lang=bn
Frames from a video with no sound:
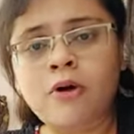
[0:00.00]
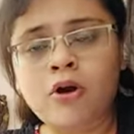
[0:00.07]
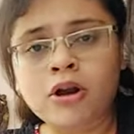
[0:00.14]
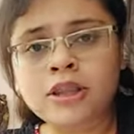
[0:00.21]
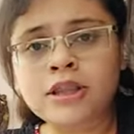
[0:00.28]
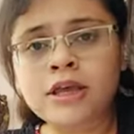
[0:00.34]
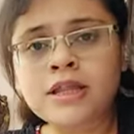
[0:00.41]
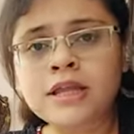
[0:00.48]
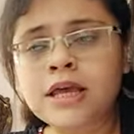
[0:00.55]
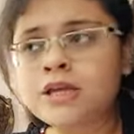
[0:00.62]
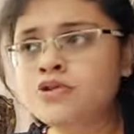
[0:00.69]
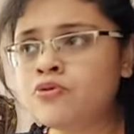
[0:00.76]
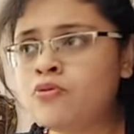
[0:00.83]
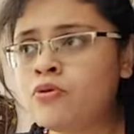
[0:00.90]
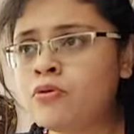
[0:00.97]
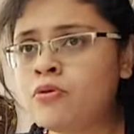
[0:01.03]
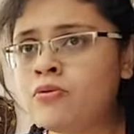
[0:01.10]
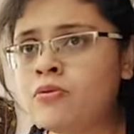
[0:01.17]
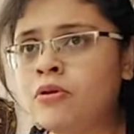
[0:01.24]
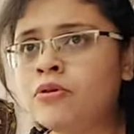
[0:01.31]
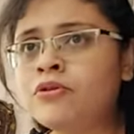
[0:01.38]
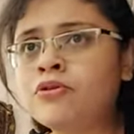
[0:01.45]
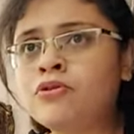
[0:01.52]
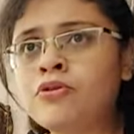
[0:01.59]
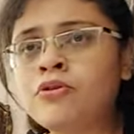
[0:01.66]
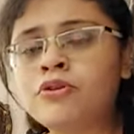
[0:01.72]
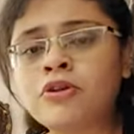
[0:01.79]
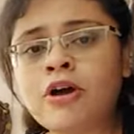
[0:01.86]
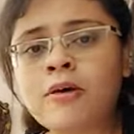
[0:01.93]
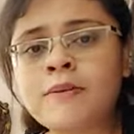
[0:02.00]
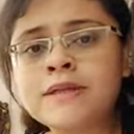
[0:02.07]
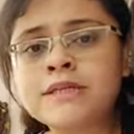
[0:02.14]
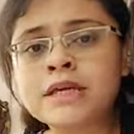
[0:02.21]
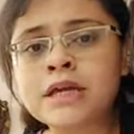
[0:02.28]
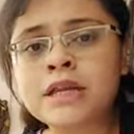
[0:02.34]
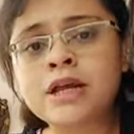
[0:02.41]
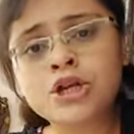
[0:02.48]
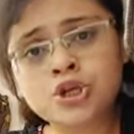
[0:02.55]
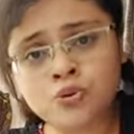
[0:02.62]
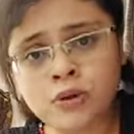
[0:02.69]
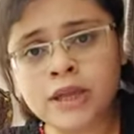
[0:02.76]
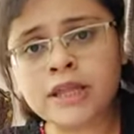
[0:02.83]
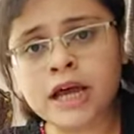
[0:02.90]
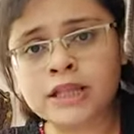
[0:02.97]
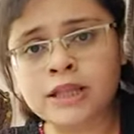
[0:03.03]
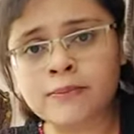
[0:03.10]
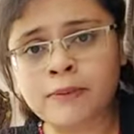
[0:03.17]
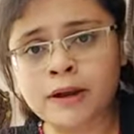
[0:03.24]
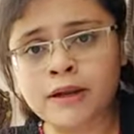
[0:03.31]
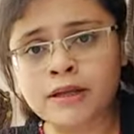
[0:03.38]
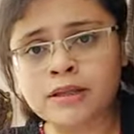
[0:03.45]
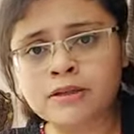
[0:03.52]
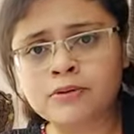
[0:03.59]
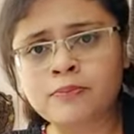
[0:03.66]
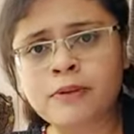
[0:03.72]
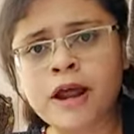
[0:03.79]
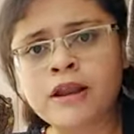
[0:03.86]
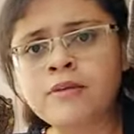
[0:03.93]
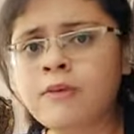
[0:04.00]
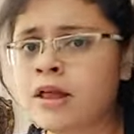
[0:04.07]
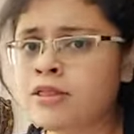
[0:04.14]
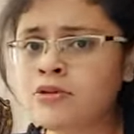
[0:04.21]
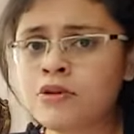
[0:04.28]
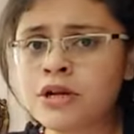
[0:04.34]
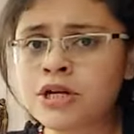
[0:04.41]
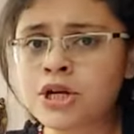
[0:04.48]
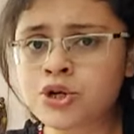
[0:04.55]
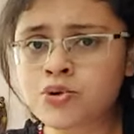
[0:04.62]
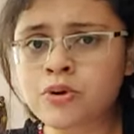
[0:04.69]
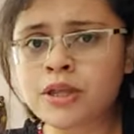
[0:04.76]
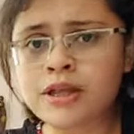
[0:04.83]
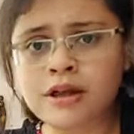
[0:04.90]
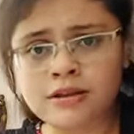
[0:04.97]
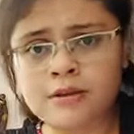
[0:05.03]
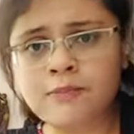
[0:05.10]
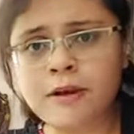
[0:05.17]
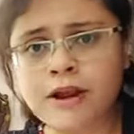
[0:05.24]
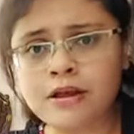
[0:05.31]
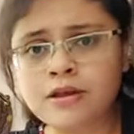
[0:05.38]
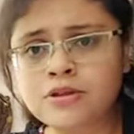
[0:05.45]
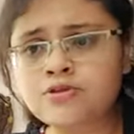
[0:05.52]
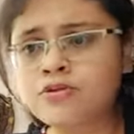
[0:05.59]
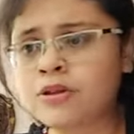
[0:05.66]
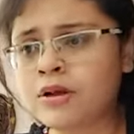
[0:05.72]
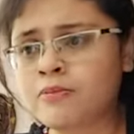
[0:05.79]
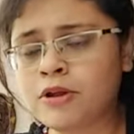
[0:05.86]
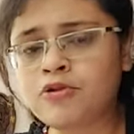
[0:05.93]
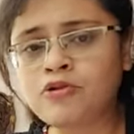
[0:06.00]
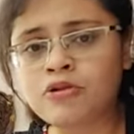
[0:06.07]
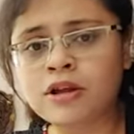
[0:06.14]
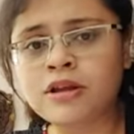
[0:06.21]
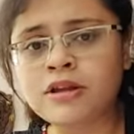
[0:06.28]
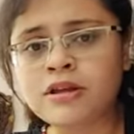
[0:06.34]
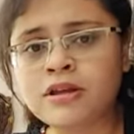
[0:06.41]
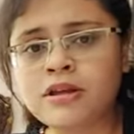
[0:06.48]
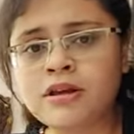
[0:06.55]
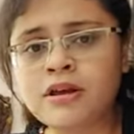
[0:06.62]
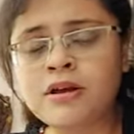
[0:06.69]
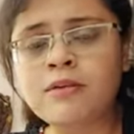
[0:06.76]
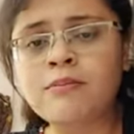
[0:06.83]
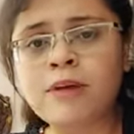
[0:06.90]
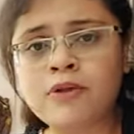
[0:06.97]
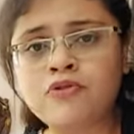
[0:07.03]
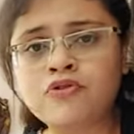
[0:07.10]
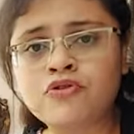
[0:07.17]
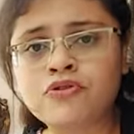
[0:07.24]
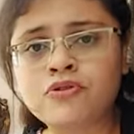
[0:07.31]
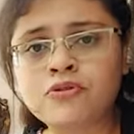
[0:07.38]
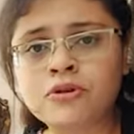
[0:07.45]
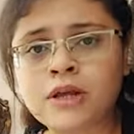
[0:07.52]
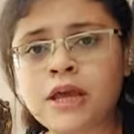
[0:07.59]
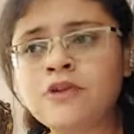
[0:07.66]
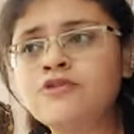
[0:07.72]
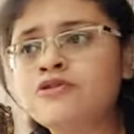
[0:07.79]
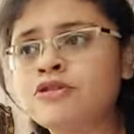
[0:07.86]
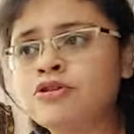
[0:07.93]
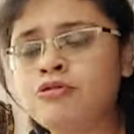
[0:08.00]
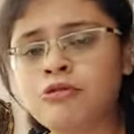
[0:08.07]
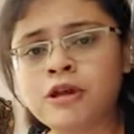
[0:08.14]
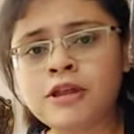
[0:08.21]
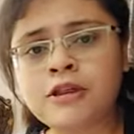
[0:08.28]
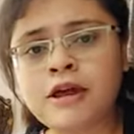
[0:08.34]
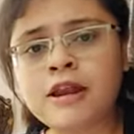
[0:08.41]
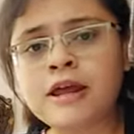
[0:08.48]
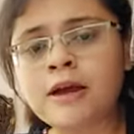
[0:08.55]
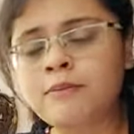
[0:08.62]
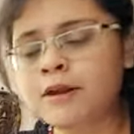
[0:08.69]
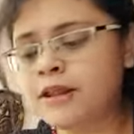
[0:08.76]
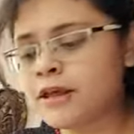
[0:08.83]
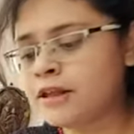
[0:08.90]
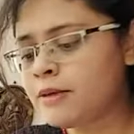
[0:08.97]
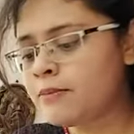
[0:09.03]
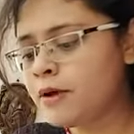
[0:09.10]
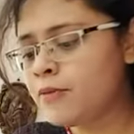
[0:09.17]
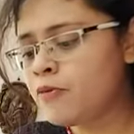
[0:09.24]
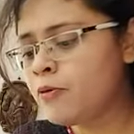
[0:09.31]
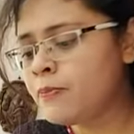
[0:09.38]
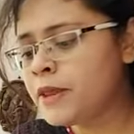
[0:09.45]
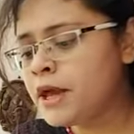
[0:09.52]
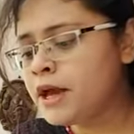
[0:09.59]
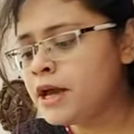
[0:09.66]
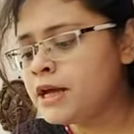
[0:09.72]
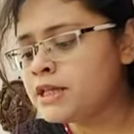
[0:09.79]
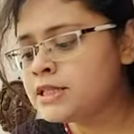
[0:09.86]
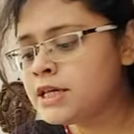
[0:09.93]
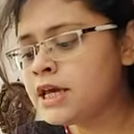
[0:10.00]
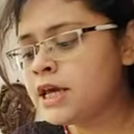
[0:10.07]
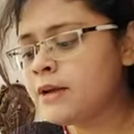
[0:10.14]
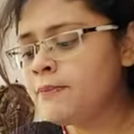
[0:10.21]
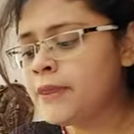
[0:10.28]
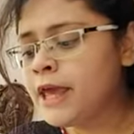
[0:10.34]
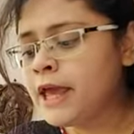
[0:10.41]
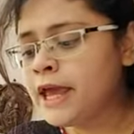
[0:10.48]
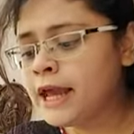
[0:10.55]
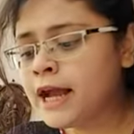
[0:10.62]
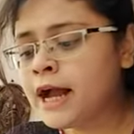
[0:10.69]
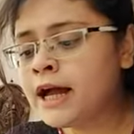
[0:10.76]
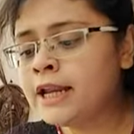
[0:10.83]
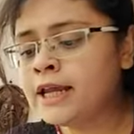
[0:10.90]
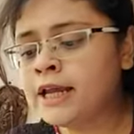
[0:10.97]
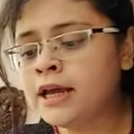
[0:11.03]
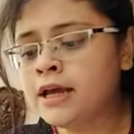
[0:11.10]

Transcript: অর্থাৎ এটুকু অন্তত হতে হবে যে কিনা শুয়ে থাকতে পারে তো প্রাণী মাত্রই সে শুয়ে থাকতে পারে যদি আমরা ধরে নিই মানুষকেই যদি ধরি তাহলে আমরা দেখতে পারবো যে এখানে